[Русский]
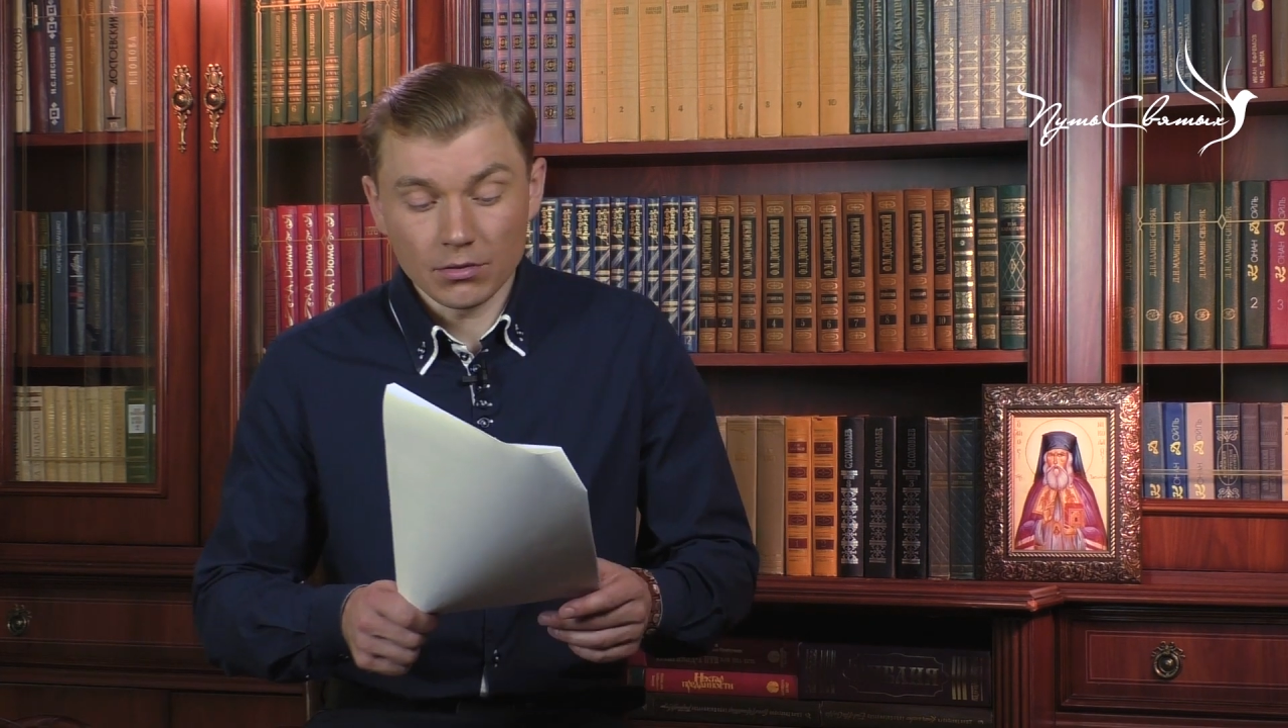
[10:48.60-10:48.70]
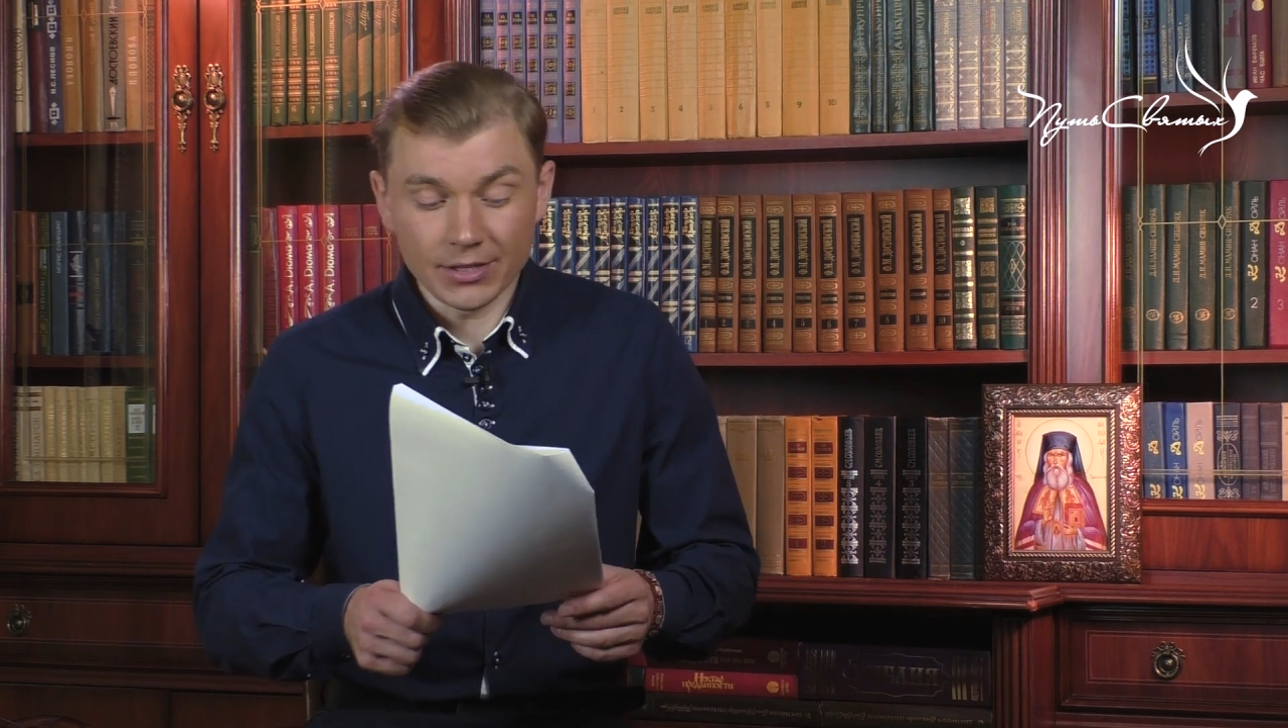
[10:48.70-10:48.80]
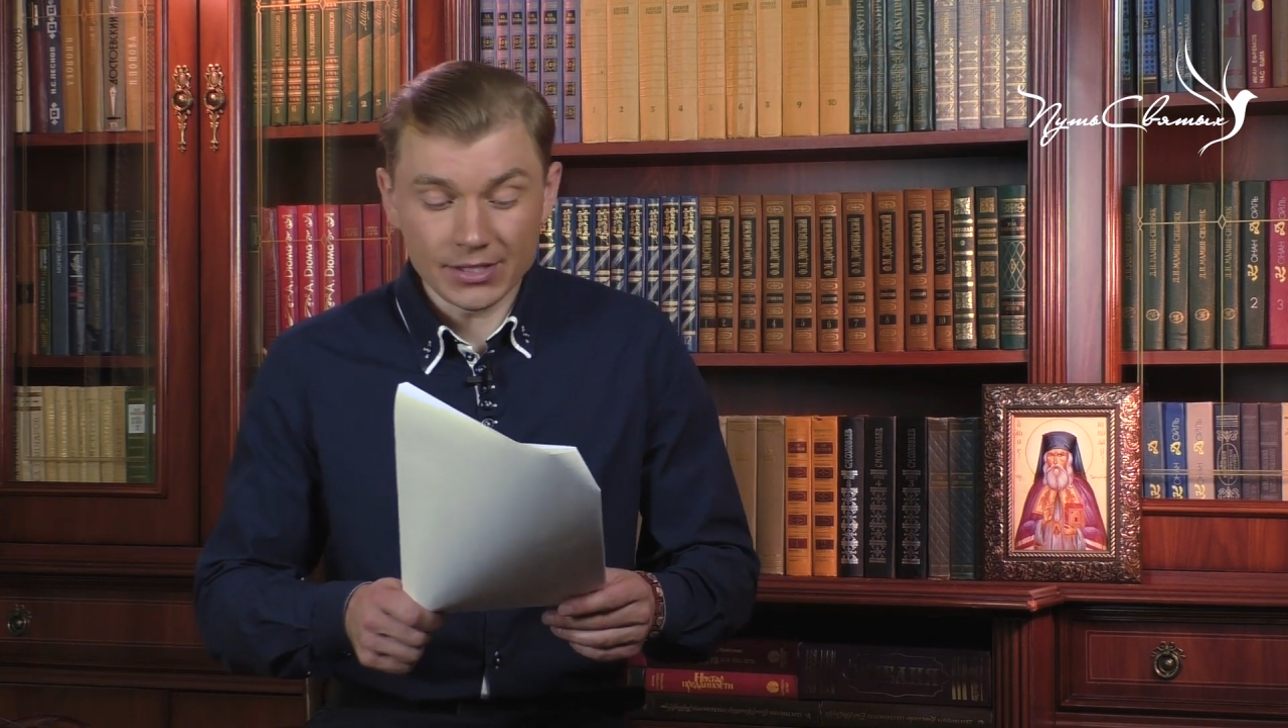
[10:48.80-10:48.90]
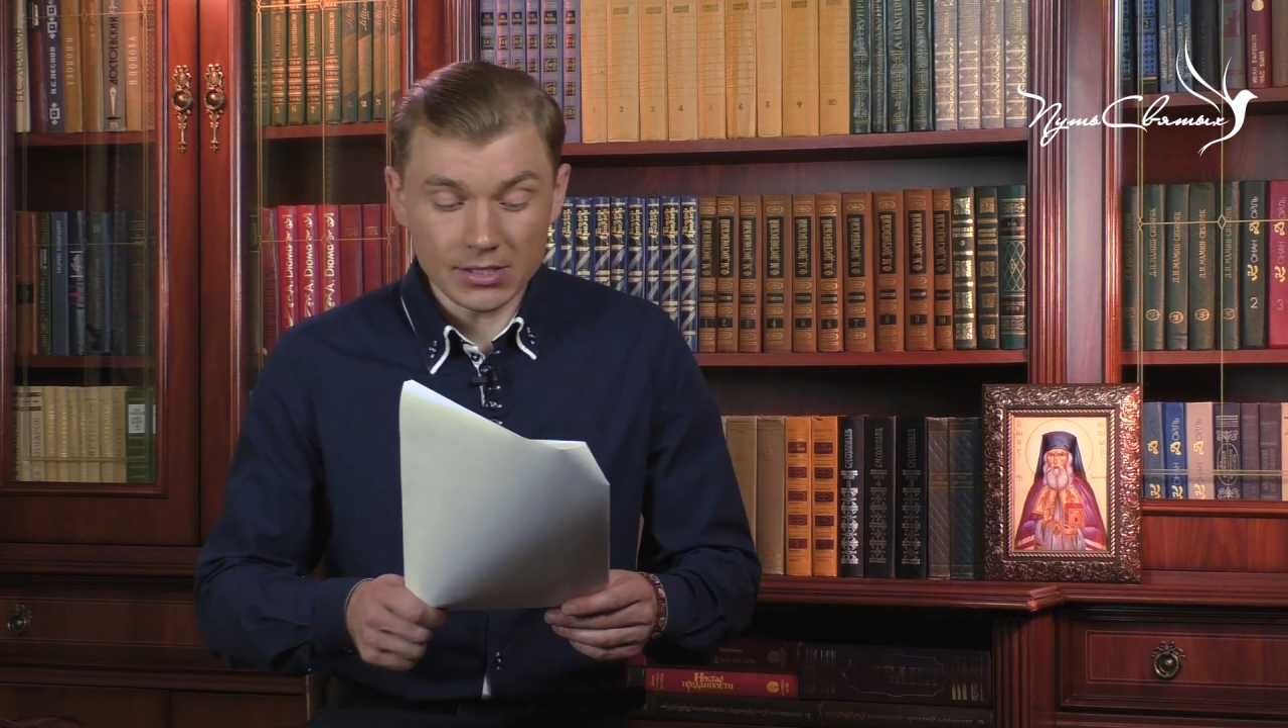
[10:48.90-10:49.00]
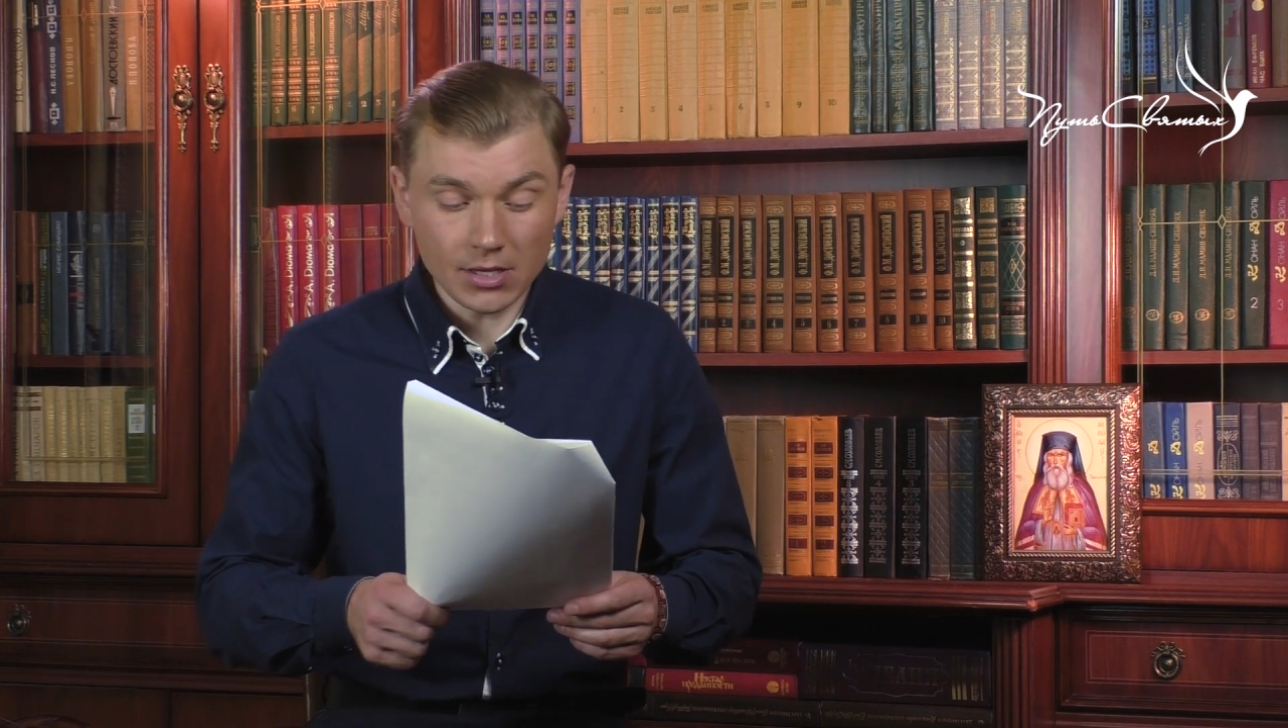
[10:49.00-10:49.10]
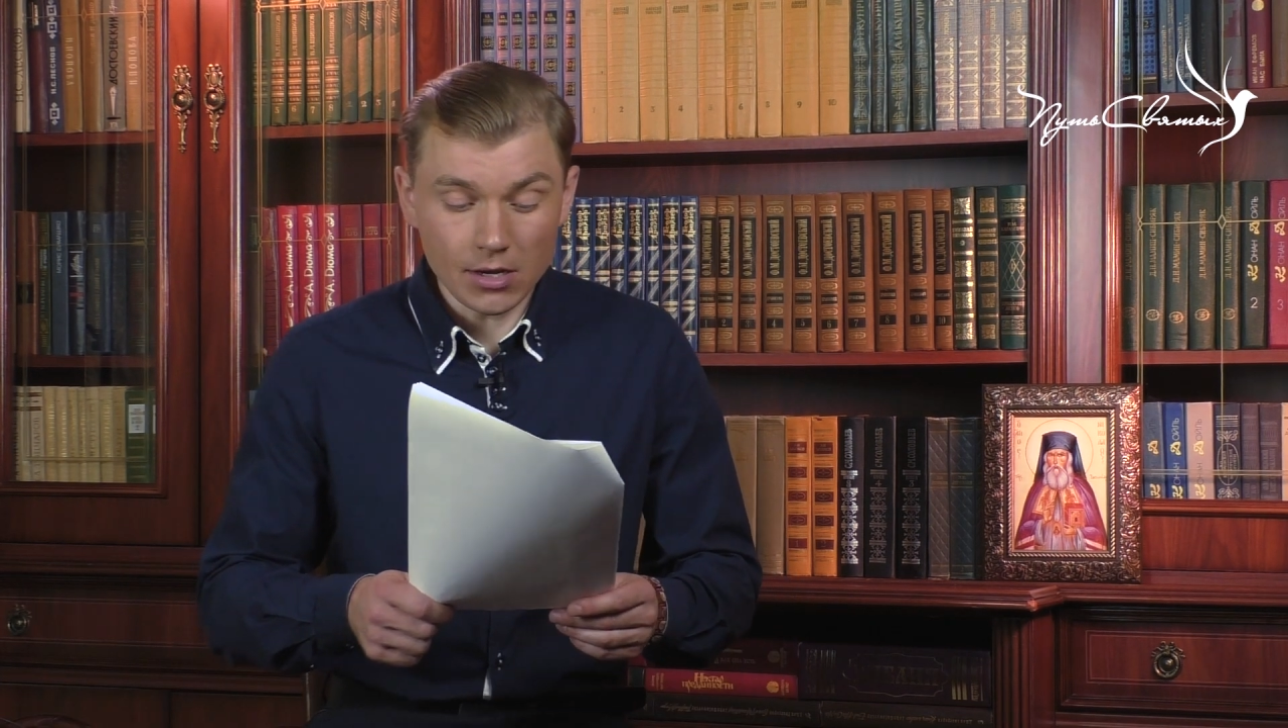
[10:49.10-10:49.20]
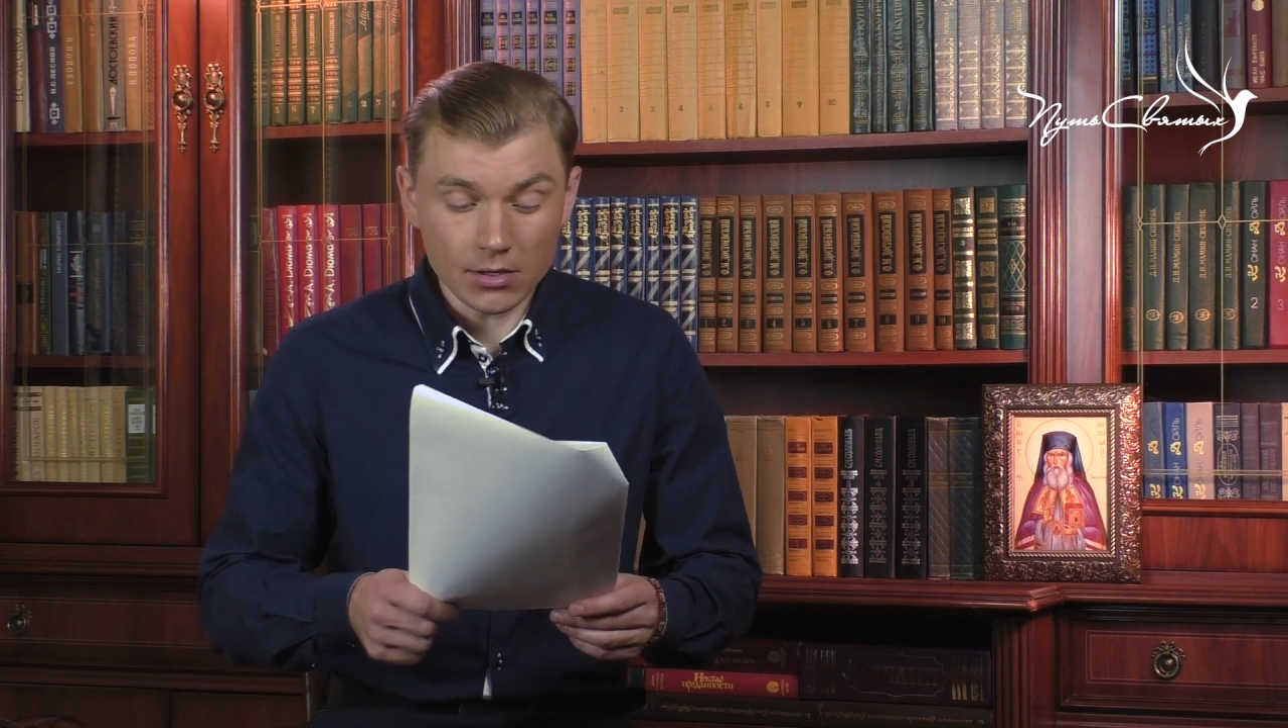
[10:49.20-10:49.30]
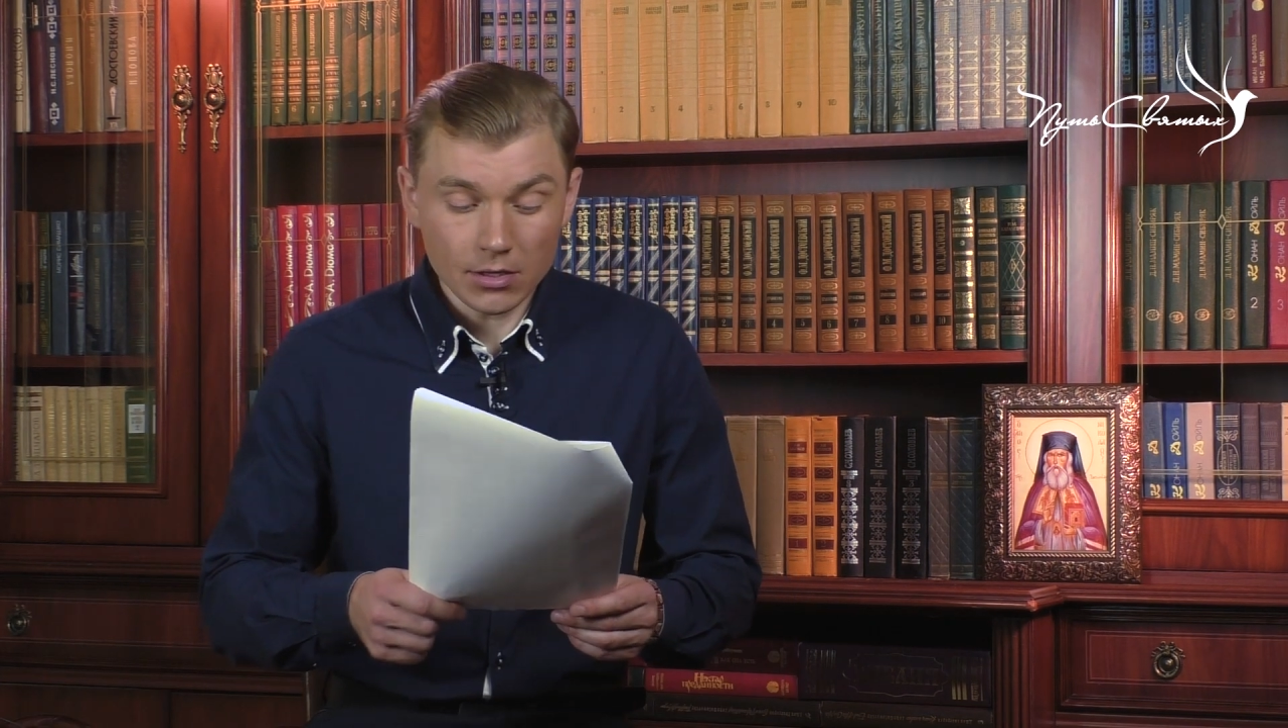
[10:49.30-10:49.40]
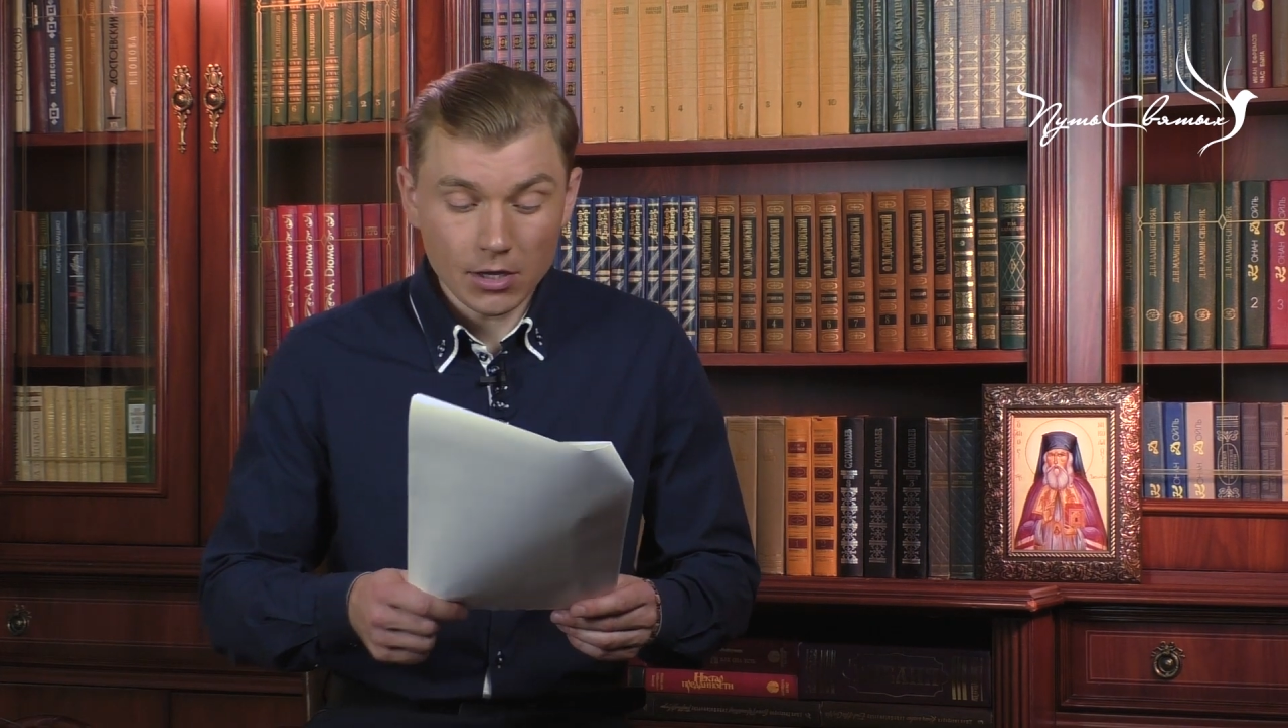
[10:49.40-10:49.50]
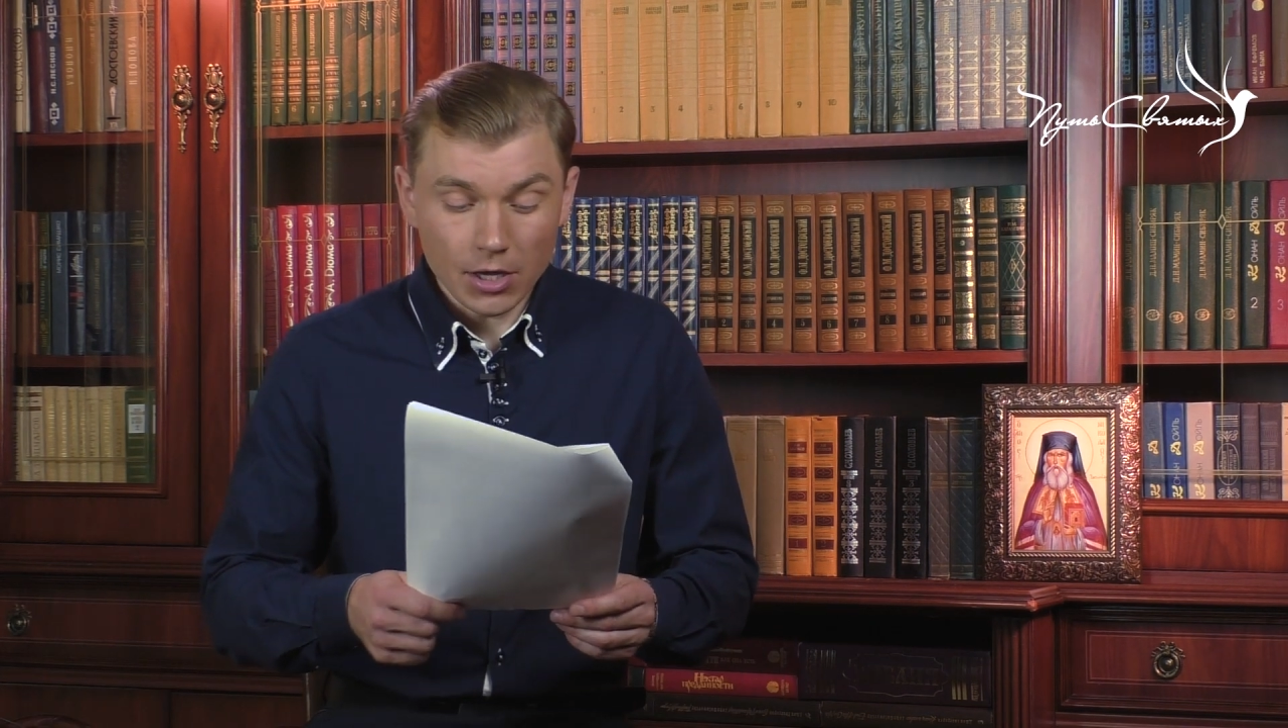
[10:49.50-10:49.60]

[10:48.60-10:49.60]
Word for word: Доселе